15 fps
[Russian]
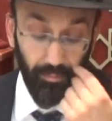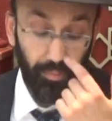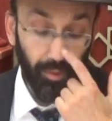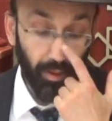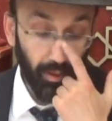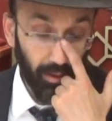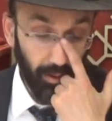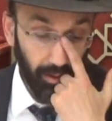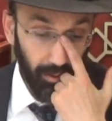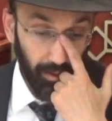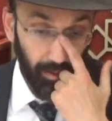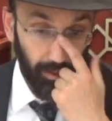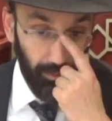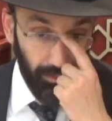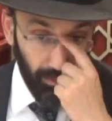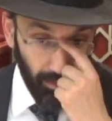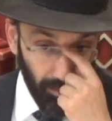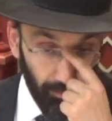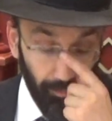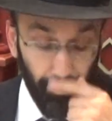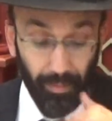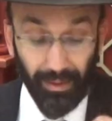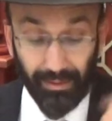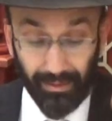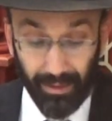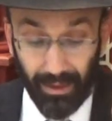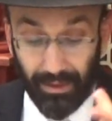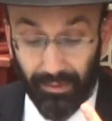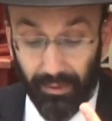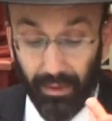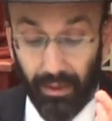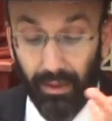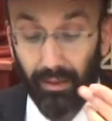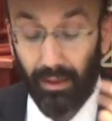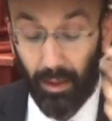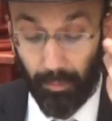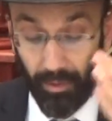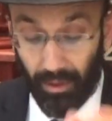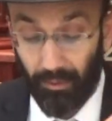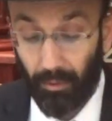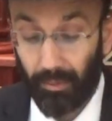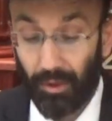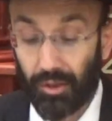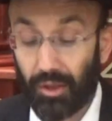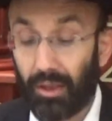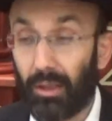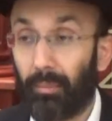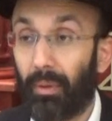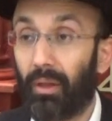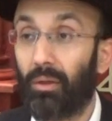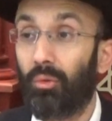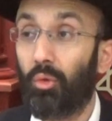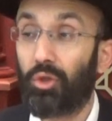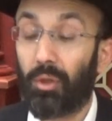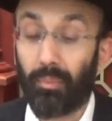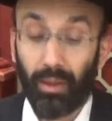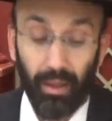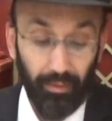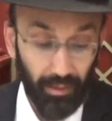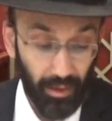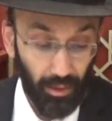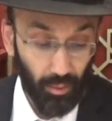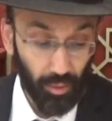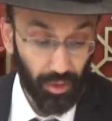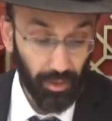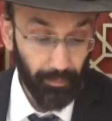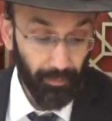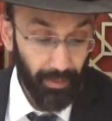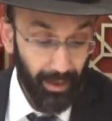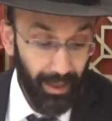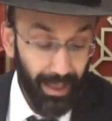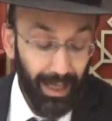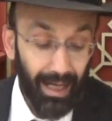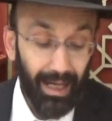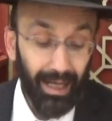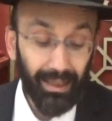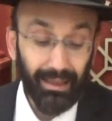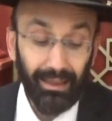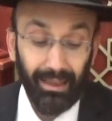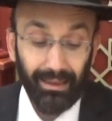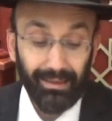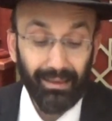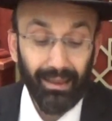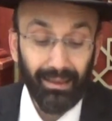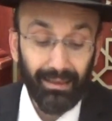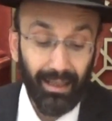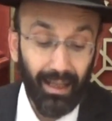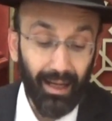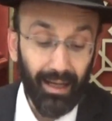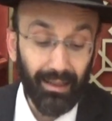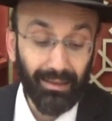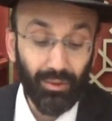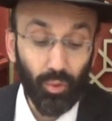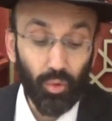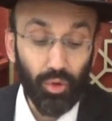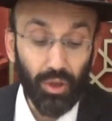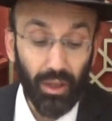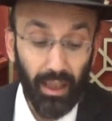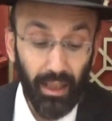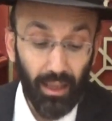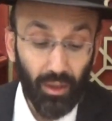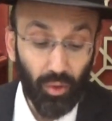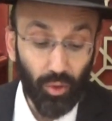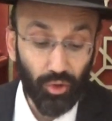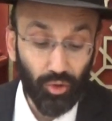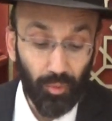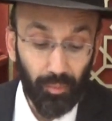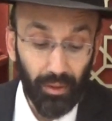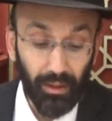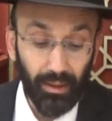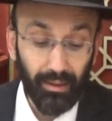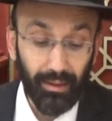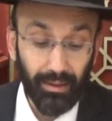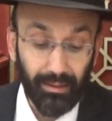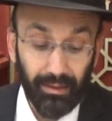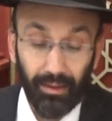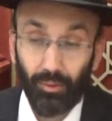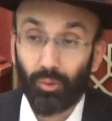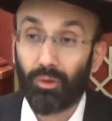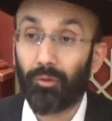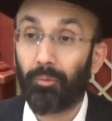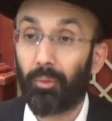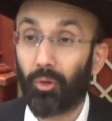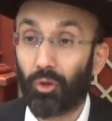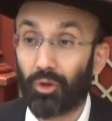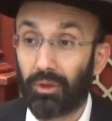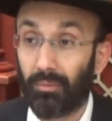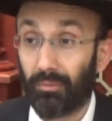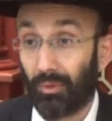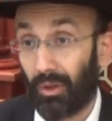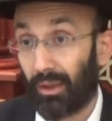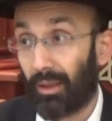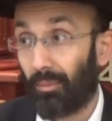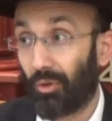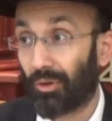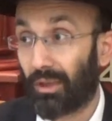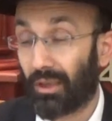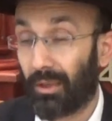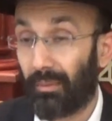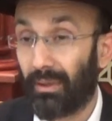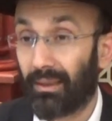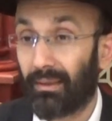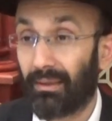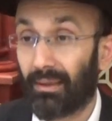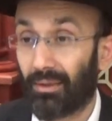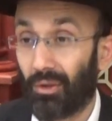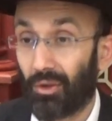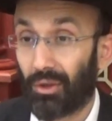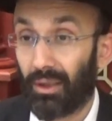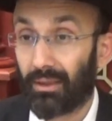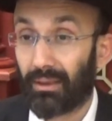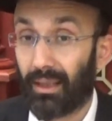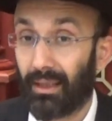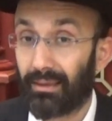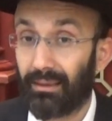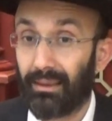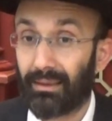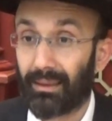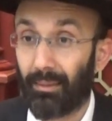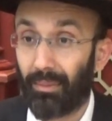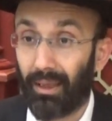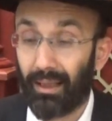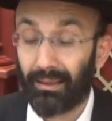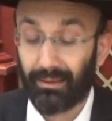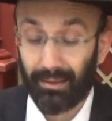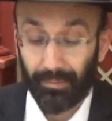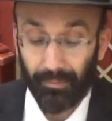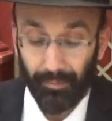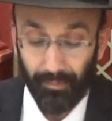э, последствия или перевоплощение предыдущей праведной души а если она разрушает то, что было достигнуто в прошлом, но она может ошибиться здесь тоже, есть разные соблазны,